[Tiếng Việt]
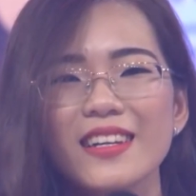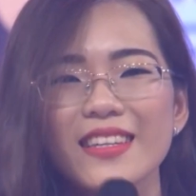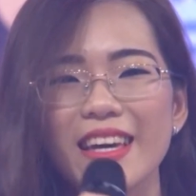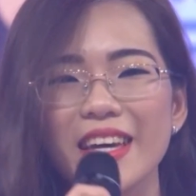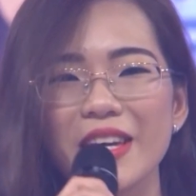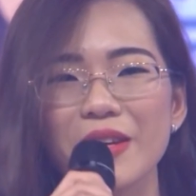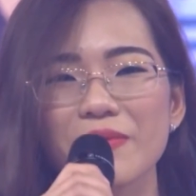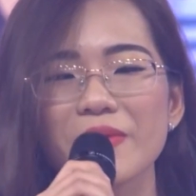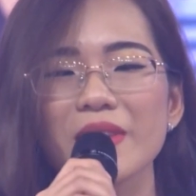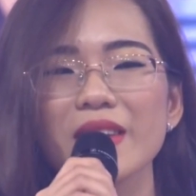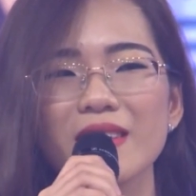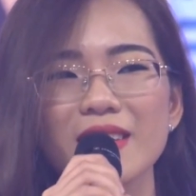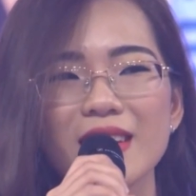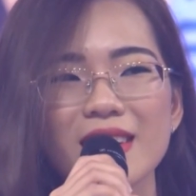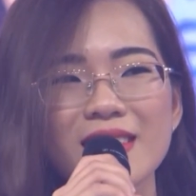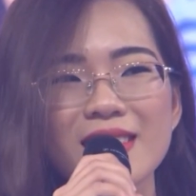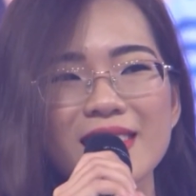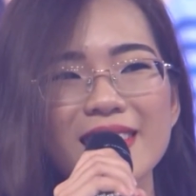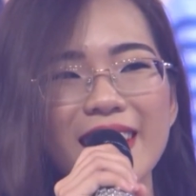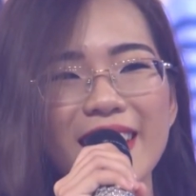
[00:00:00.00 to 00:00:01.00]
Dạ em dự
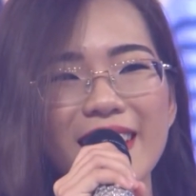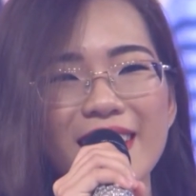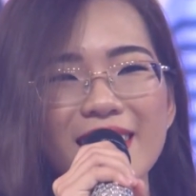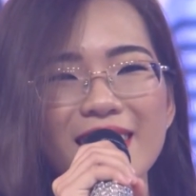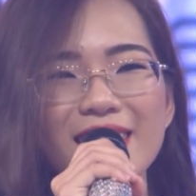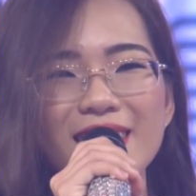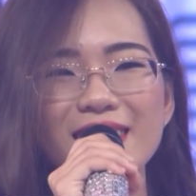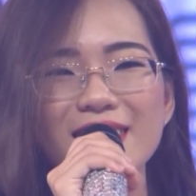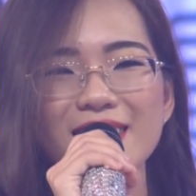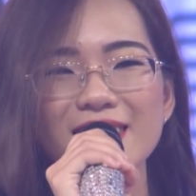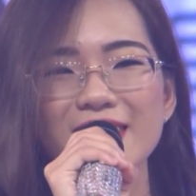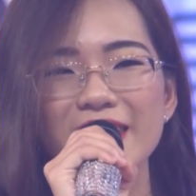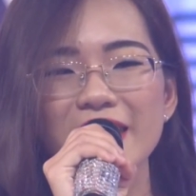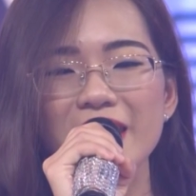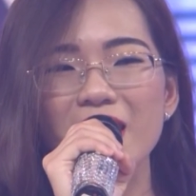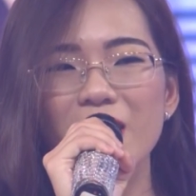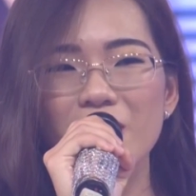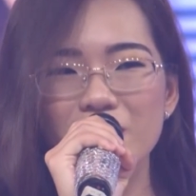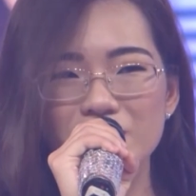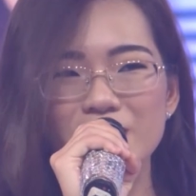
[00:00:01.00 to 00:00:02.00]
định sẽ ờ,
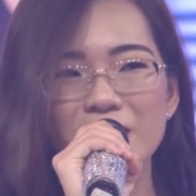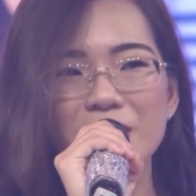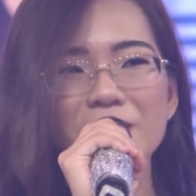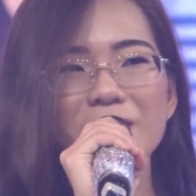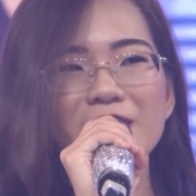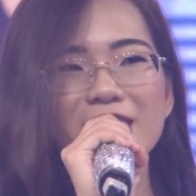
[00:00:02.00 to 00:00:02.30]
đi học tiếp